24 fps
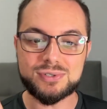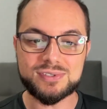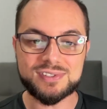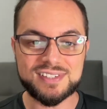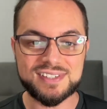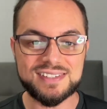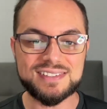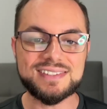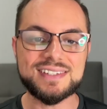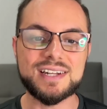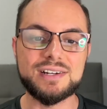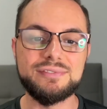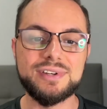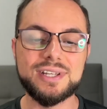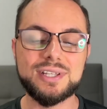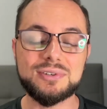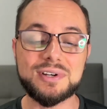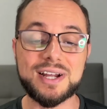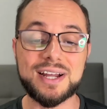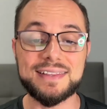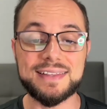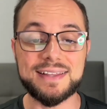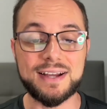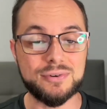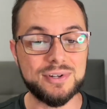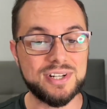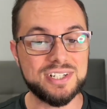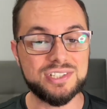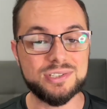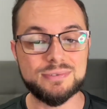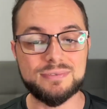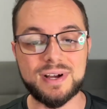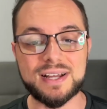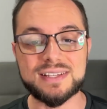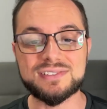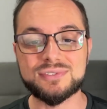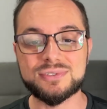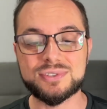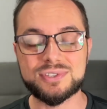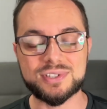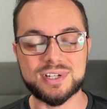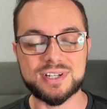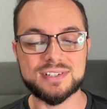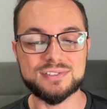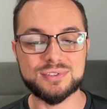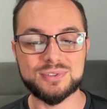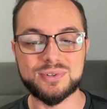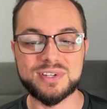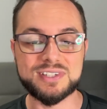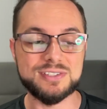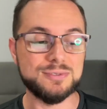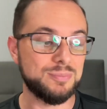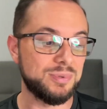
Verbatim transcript: se inscrever no canal e ativar as notificações,